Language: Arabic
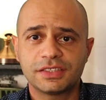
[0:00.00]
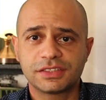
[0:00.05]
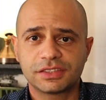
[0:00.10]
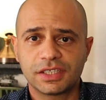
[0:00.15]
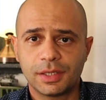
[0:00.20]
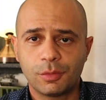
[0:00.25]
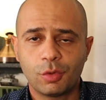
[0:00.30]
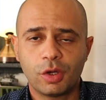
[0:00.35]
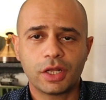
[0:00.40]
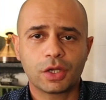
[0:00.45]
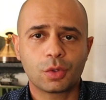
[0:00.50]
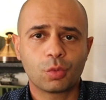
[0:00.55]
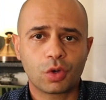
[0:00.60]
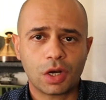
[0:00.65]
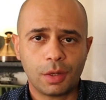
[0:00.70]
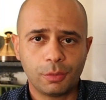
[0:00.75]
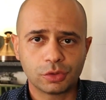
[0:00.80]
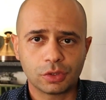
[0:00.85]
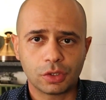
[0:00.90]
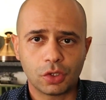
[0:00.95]
السلام عليكم
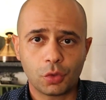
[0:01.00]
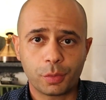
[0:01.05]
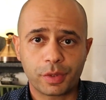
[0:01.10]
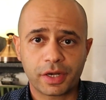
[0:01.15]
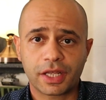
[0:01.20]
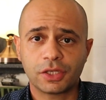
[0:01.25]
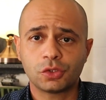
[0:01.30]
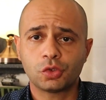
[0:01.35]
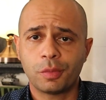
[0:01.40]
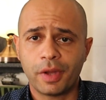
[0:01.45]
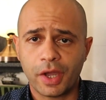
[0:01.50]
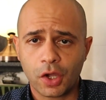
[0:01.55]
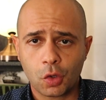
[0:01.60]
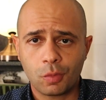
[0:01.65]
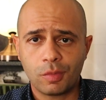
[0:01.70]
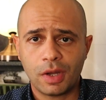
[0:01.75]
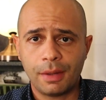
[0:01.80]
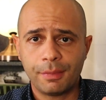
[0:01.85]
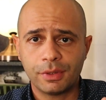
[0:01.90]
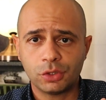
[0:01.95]
ورحمه الله وبركاته
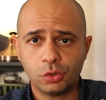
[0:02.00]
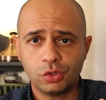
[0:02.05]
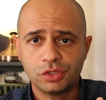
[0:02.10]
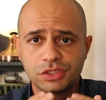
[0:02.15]
معاكم محمد